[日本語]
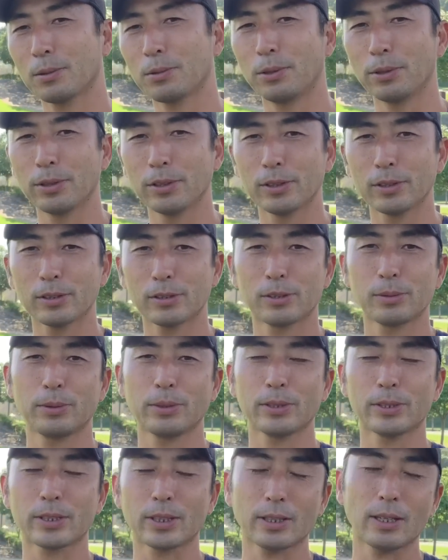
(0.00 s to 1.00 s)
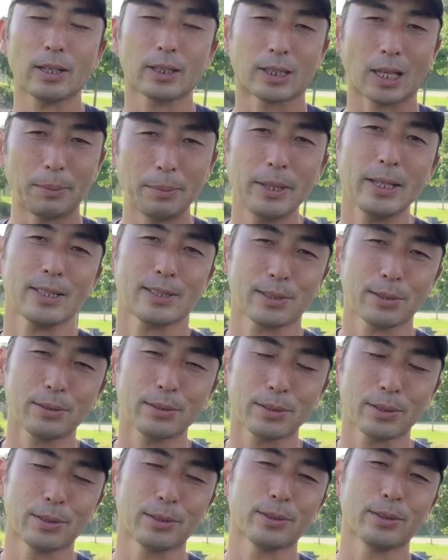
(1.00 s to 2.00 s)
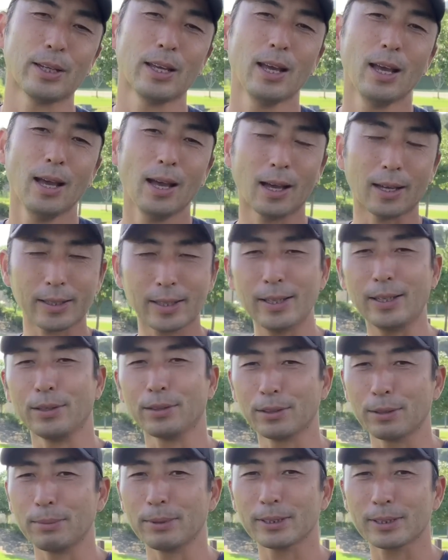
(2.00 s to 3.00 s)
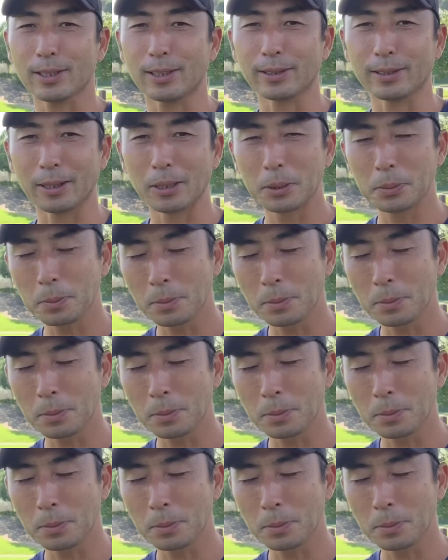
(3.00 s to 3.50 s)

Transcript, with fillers: こういう素振りの仕方はダメですよっていうふうにはっきり言ってますからね。